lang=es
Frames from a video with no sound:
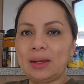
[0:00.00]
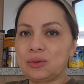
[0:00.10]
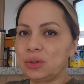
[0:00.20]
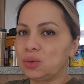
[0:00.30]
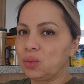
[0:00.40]

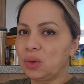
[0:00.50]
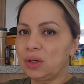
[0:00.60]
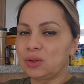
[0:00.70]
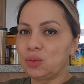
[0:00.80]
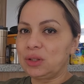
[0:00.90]
Eso es un,
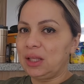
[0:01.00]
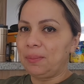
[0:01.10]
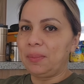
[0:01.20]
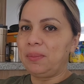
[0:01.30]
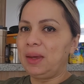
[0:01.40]
es un
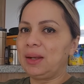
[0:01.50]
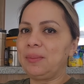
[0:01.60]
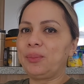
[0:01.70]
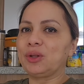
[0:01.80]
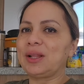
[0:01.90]
tip bien
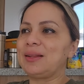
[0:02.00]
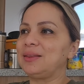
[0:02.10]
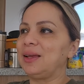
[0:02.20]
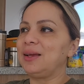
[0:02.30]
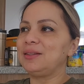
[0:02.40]

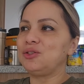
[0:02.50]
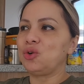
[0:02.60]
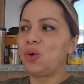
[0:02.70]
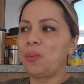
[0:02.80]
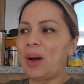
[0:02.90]
importante.
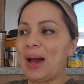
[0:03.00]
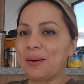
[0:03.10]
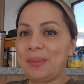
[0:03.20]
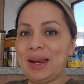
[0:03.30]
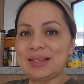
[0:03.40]
Yo
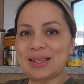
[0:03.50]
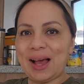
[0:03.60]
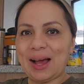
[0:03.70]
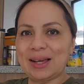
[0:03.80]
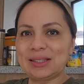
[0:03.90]
armé las
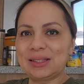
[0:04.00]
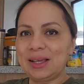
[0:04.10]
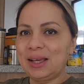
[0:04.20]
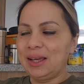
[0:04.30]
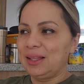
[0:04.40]
cajas
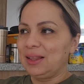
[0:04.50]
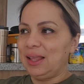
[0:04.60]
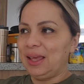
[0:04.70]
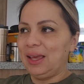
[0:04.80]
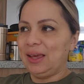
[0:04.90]

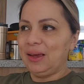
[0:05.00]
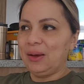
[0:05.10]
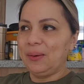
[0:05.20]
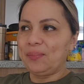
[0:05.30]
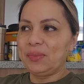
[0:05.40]

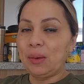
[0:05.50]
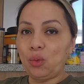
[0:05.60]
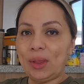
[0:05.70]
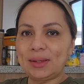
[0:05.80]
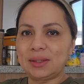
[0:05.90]
de, de
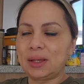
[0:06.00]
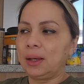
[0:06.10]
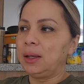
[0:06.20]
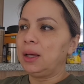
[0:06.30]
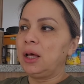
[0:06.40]

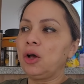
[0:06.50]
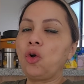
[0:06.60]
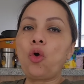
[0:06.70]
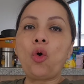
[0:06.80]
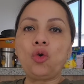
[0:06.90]
mudanza
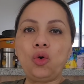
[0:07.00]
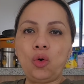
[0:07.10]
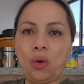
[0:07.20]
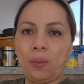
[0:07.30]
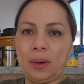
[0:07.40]

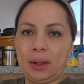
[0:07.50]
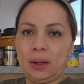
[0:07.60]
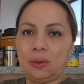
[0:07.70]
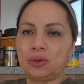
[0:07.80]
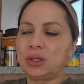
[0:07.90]
con
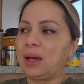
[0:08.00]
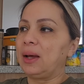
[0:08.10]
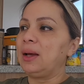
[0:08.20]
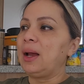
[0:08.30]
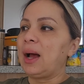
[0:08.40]
nombre. O
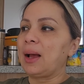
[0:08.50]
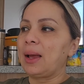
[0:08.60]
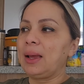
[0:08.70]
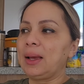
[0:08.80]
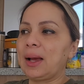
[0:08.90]
sea,
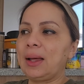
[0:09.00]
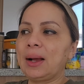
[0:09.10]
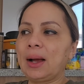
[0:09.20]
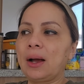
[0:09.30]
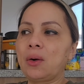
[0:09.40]
en
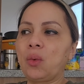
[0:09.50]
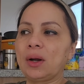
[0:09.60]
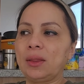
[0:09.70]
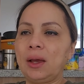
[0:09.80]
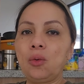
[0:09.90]
cada caja
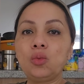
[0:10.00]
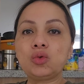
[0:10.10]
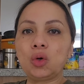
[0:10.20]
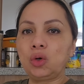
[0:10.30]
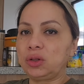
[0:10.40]
guardé
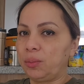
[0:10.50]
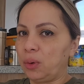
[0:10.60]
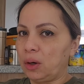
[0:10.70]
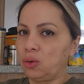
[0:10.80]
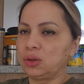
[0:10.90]
un solo
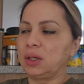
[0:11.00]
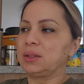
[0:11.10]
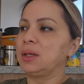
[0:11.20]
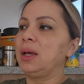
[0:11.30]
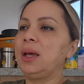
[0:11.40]
tipo de
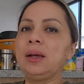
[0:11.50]
cosas